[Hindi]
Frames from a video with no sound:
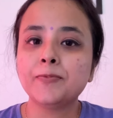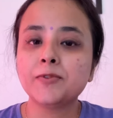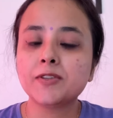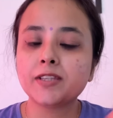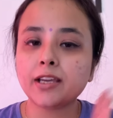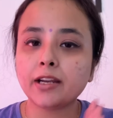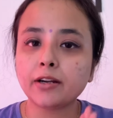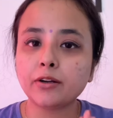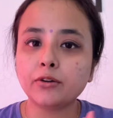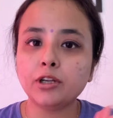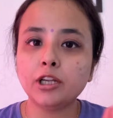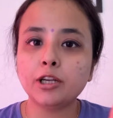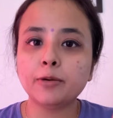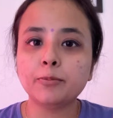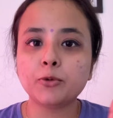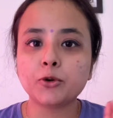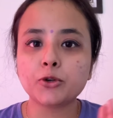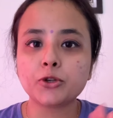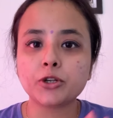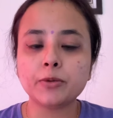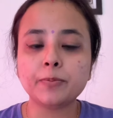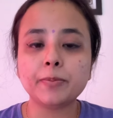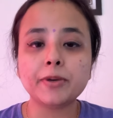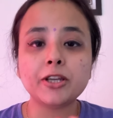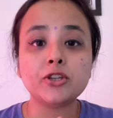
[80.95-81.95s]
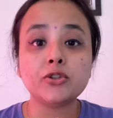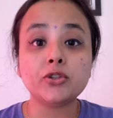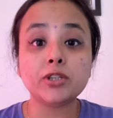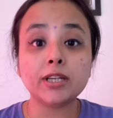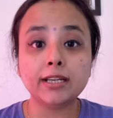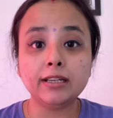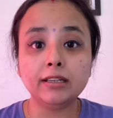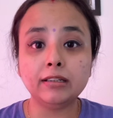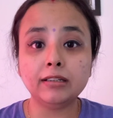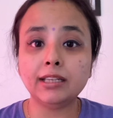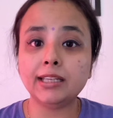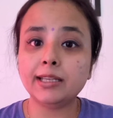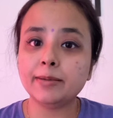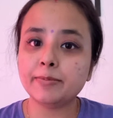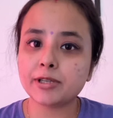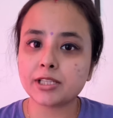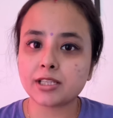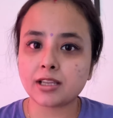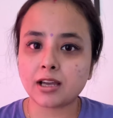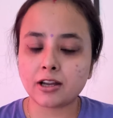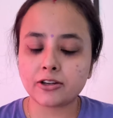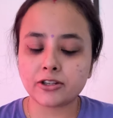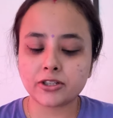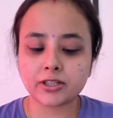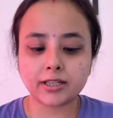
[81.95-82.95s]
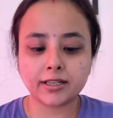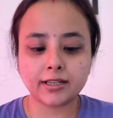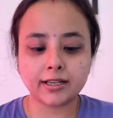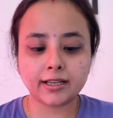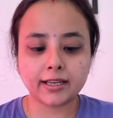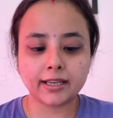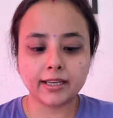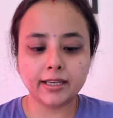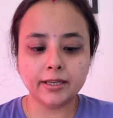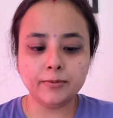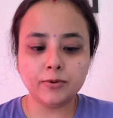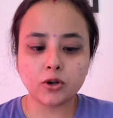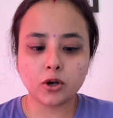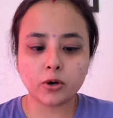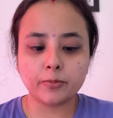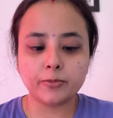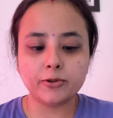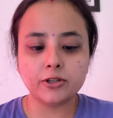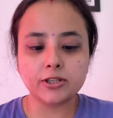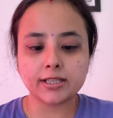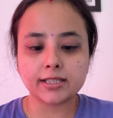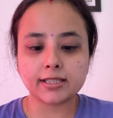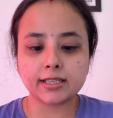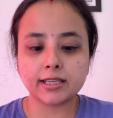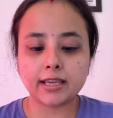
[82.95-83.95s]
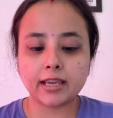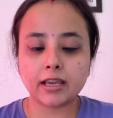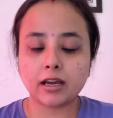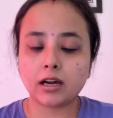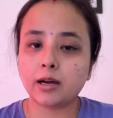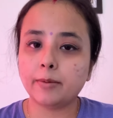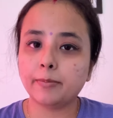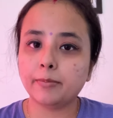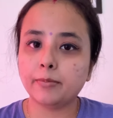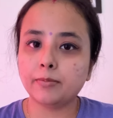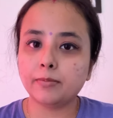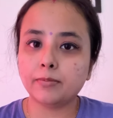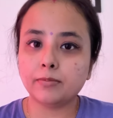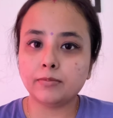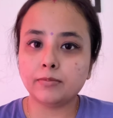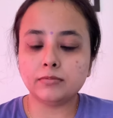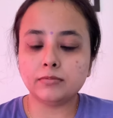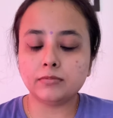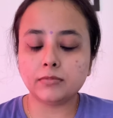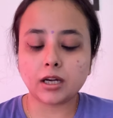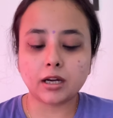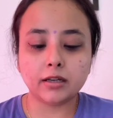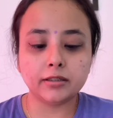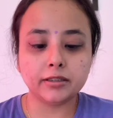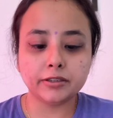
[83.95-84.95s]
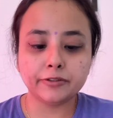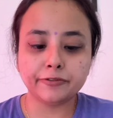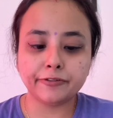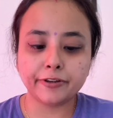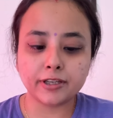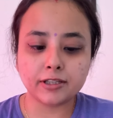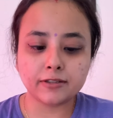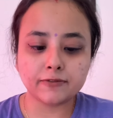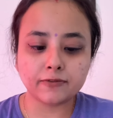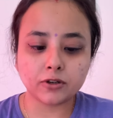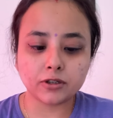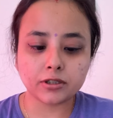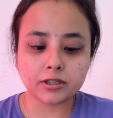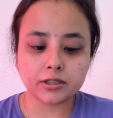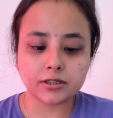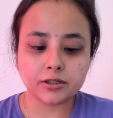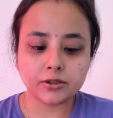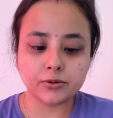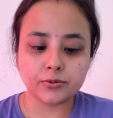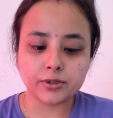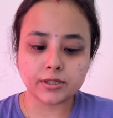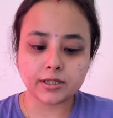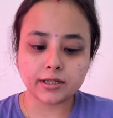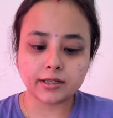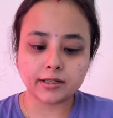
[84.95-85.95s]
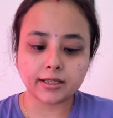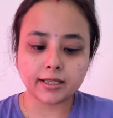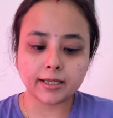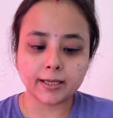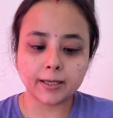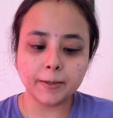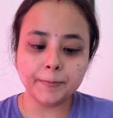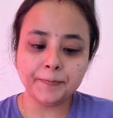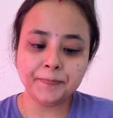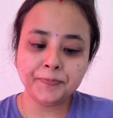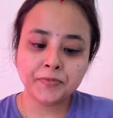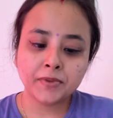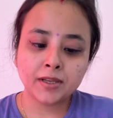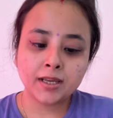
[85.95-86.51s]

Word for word: सर्कुलर मोशन पे जेंटली मसाज करना है नॉर्मल जैसे हम अदर फेस वॉशेस यूज़ करते हैं